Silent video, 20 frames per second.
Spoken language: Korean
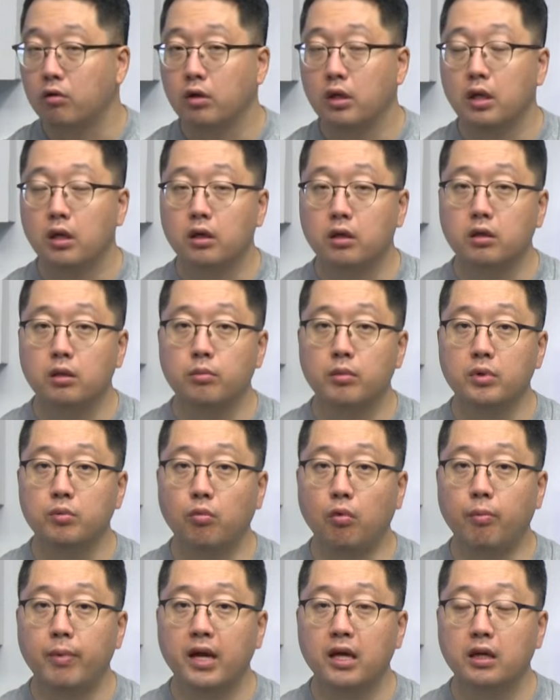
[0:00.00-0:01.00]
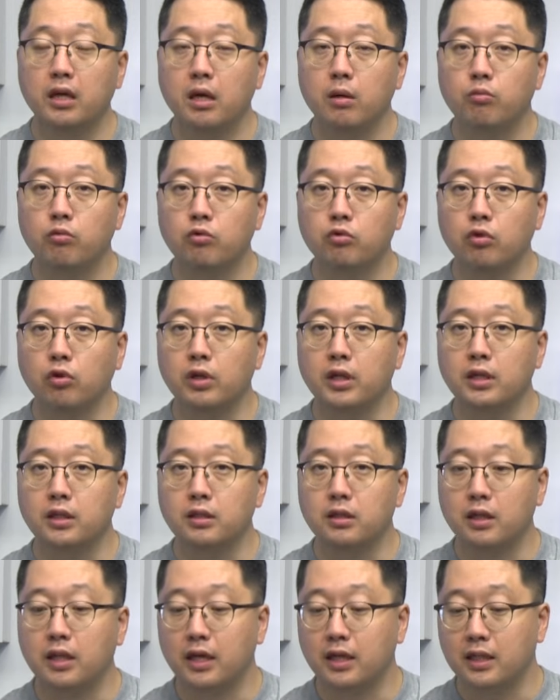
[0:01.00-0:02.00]
음. 그러면 모바일 게임으로
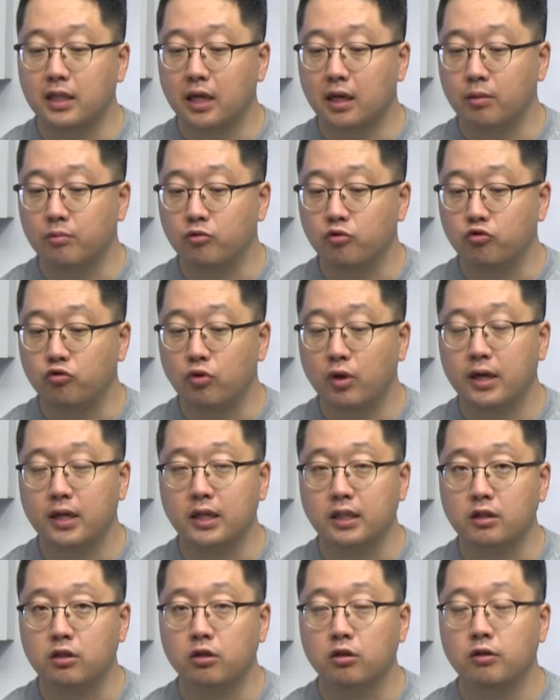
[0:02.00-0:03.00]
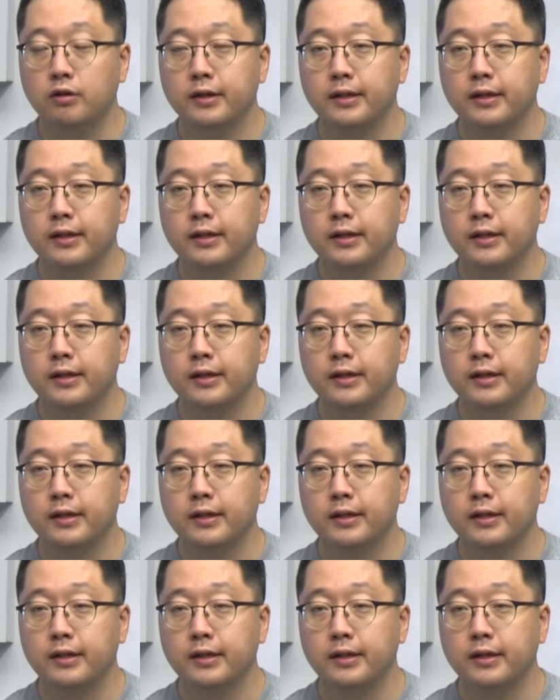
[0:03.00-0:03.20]
전환했을 때 기대감은 유효하겠죠.